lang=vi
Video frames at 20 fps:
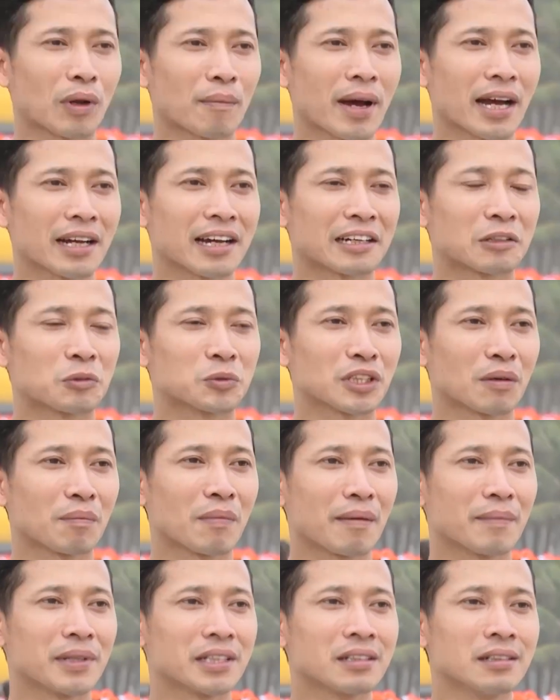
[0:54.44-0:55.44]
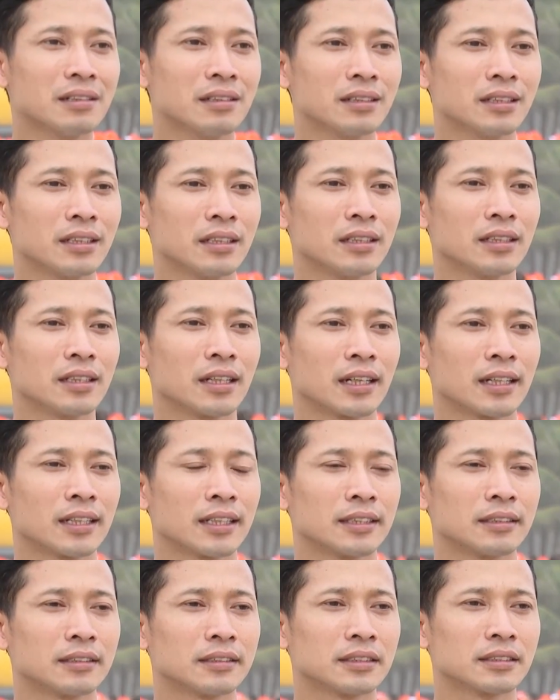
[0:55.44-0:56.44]
Năm 2024 thì à,
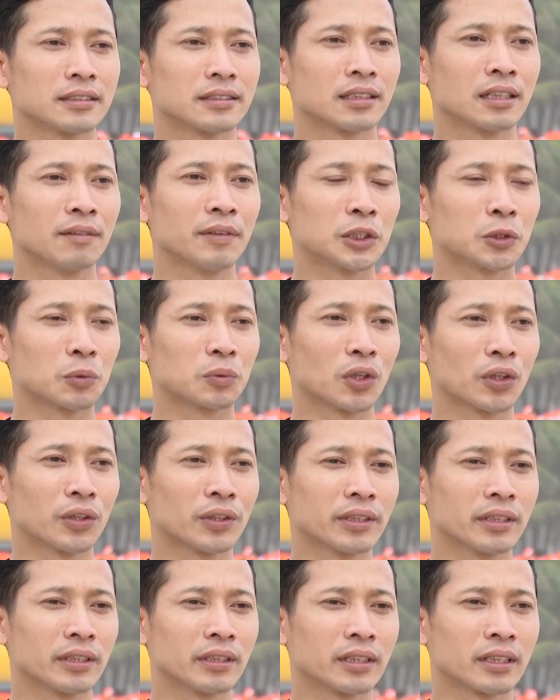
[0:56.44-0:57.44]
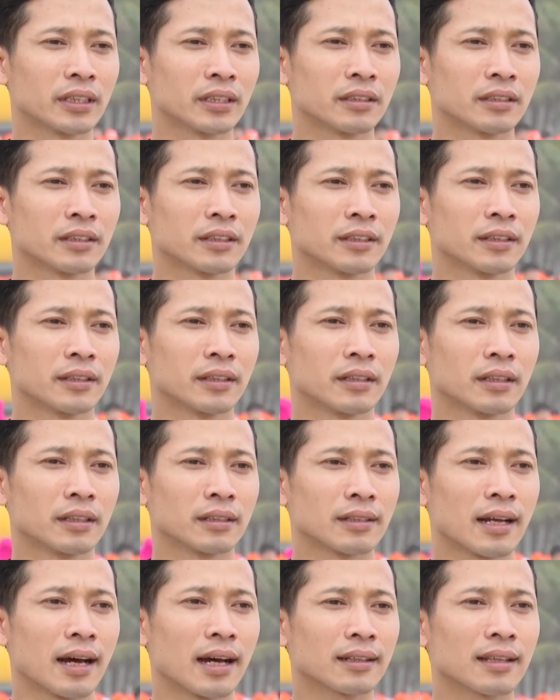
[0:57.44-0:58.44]
đơn vị chúng tôi à,
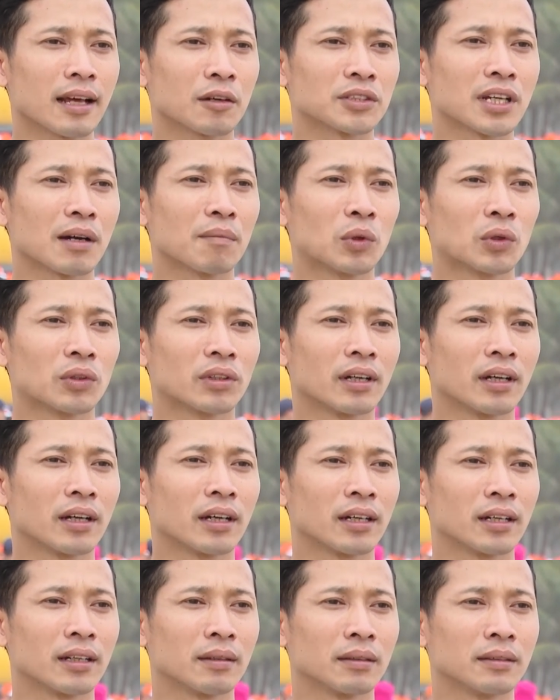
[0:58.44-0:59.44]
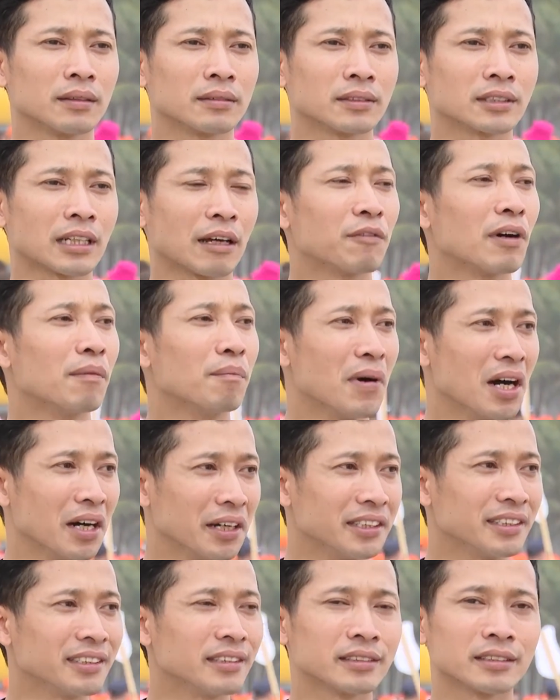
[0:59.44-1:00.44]
đã tạo ra một uh, sản phẩm
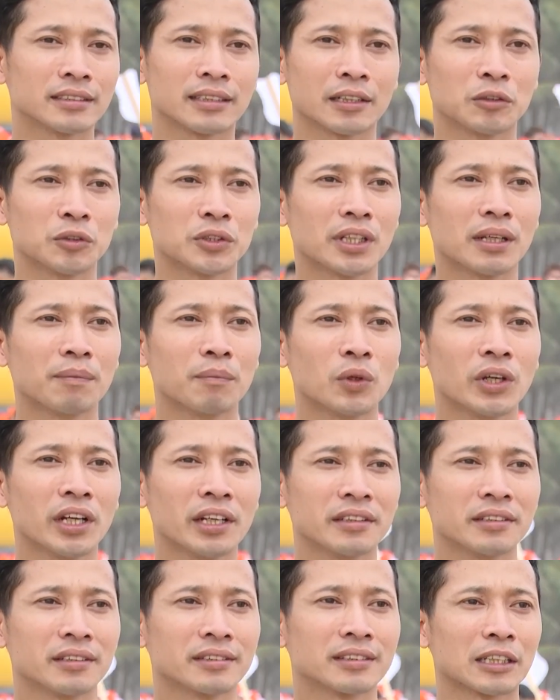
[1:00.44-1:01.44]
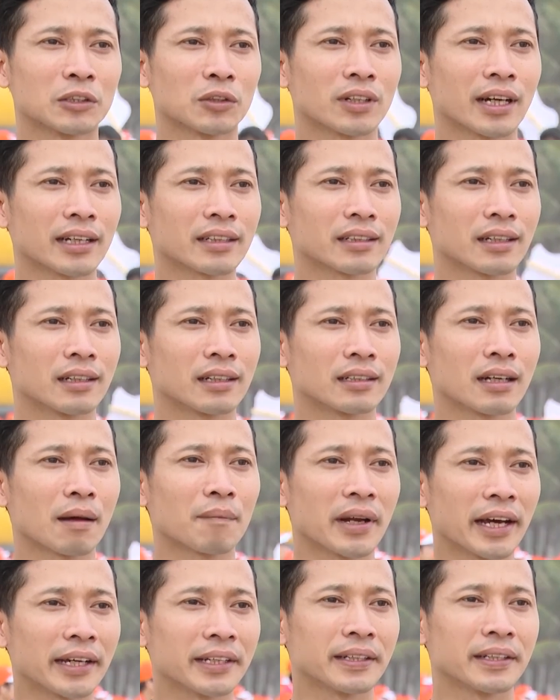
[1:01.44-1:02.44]
mới dành cho team building dành cho khách uh,
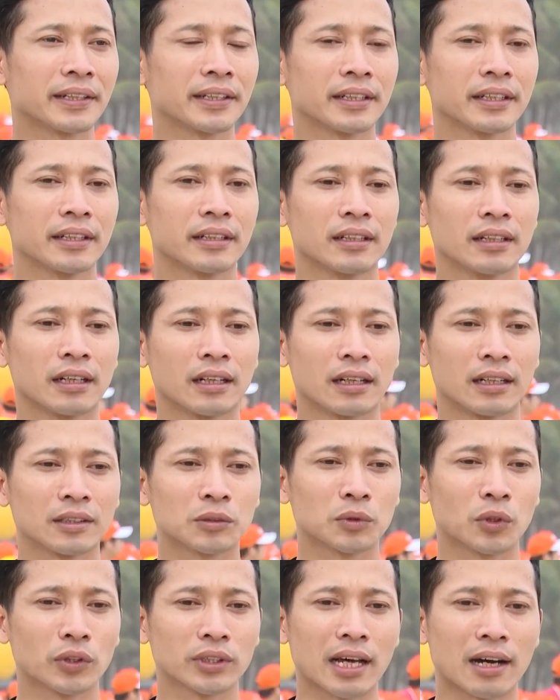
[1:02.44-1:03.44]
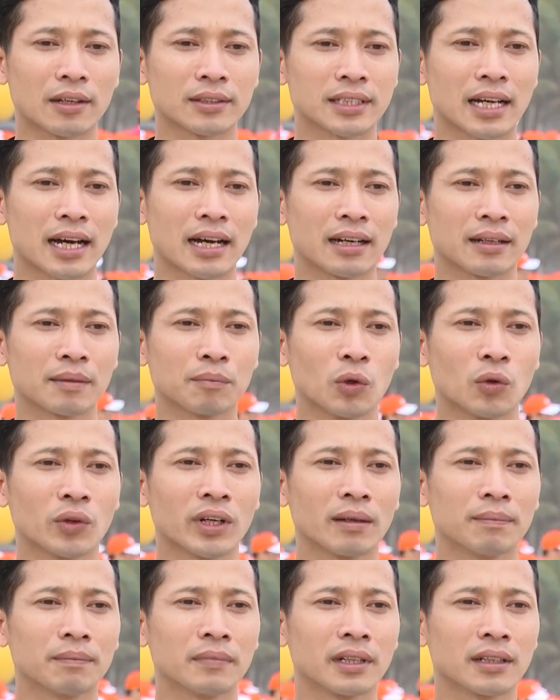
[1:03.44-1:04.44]
năm nay. Uh, chúng tôi tạo ra bộ
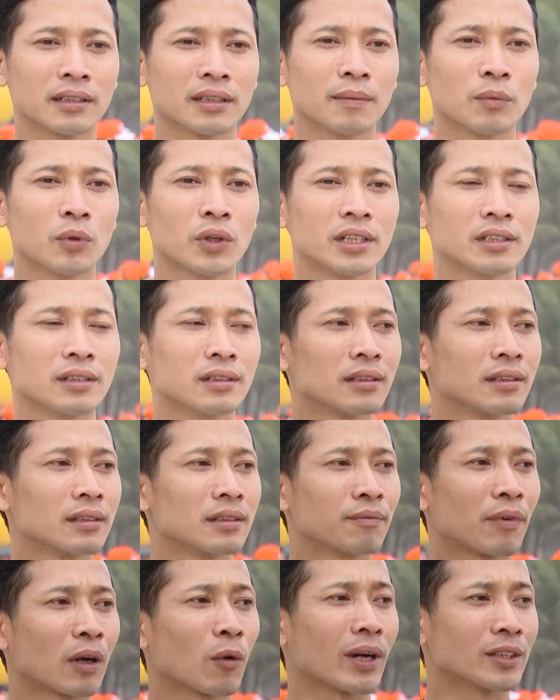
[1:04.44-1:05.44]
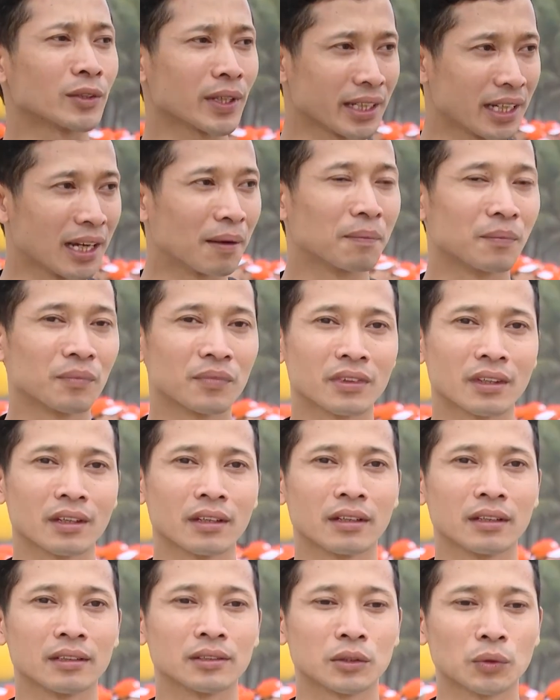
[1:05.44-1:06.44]
game team building văn hóa doanh nghiệp.
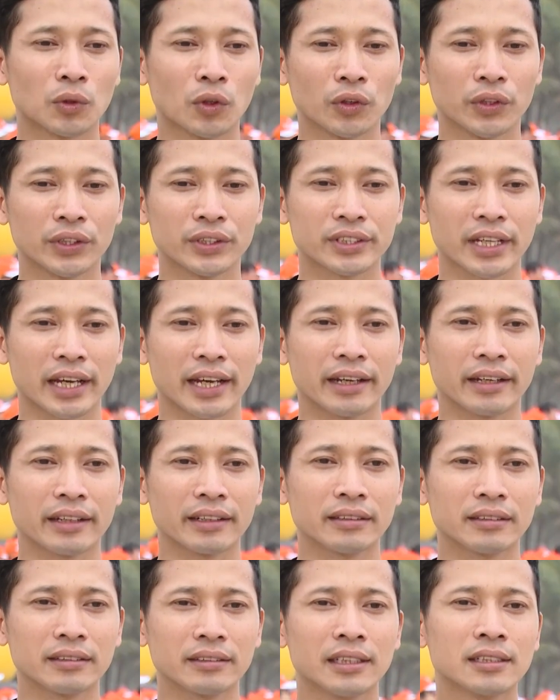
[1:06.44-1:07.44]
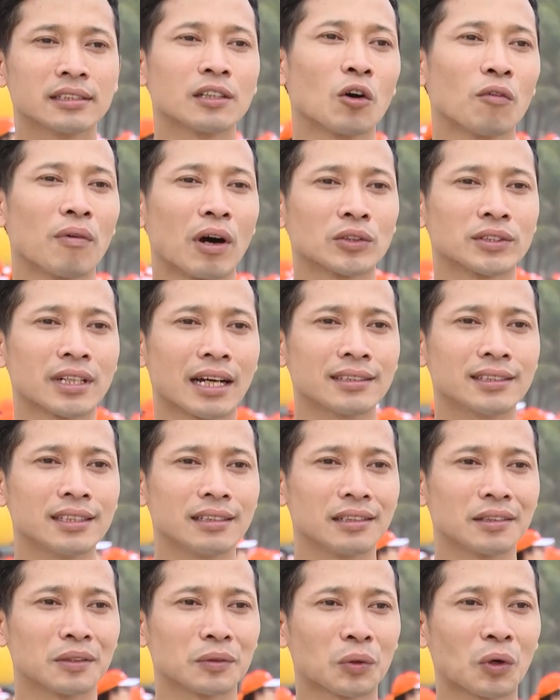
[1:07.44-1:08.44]
Chúng tôi sẽ đi sâu vào giá
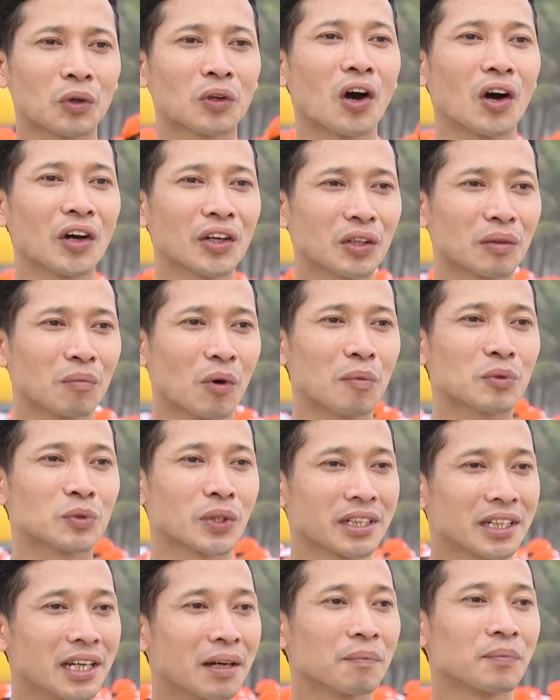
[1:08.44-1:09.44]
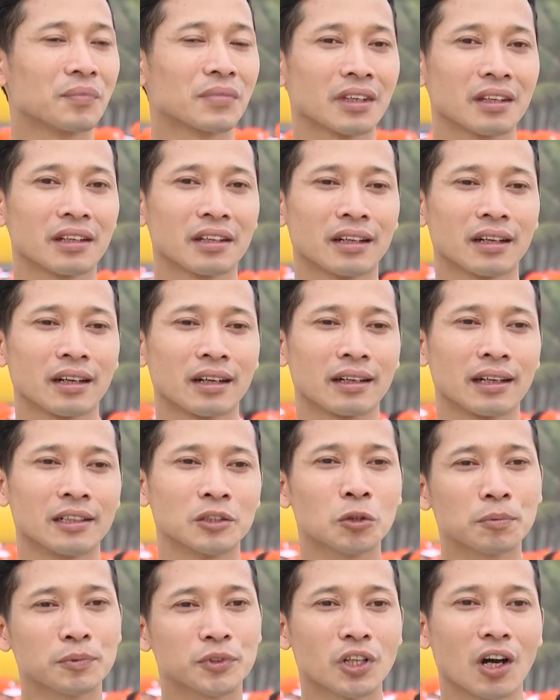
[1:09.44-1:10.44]
trị cốt lõi của mỗi một doanh nghiệp
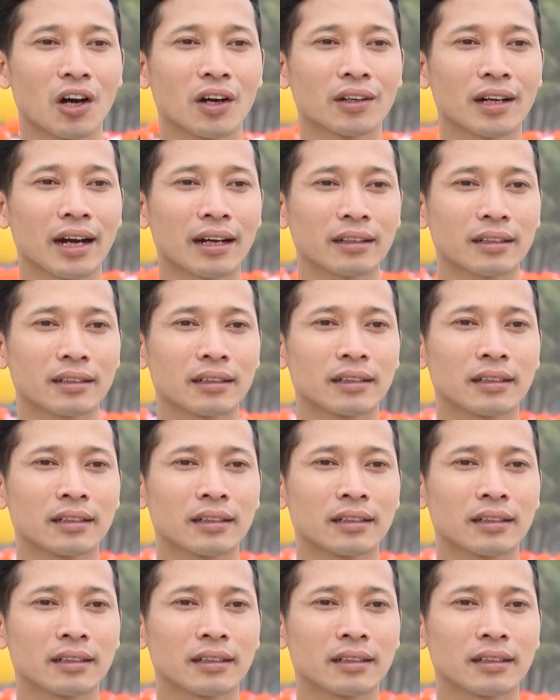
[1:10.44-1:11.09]
để giúp cho các